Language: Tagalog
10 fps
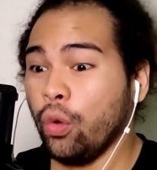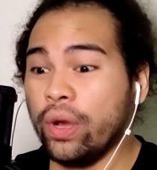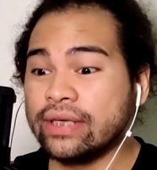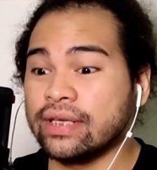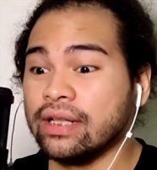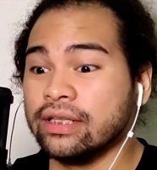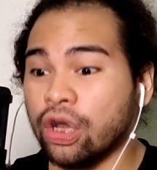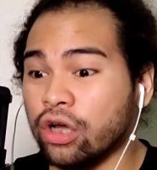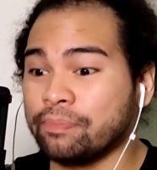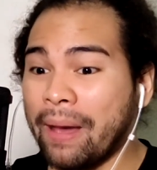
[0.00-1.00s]
Whistle
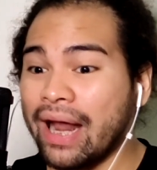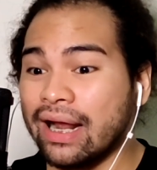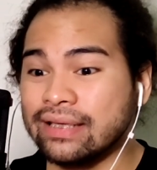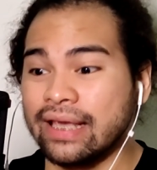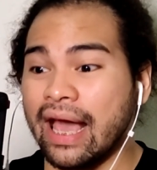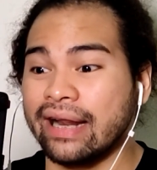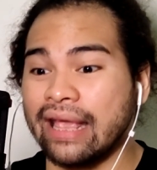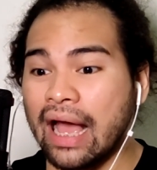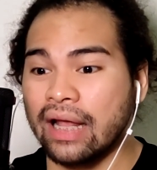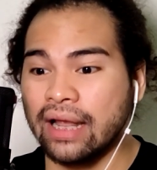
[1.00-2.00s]
note parang si
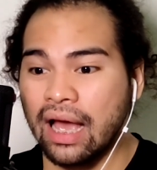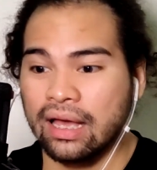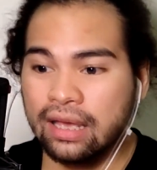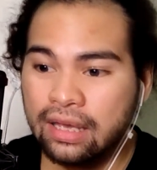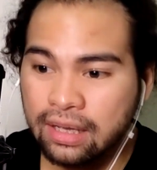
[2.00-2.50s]
Ariana.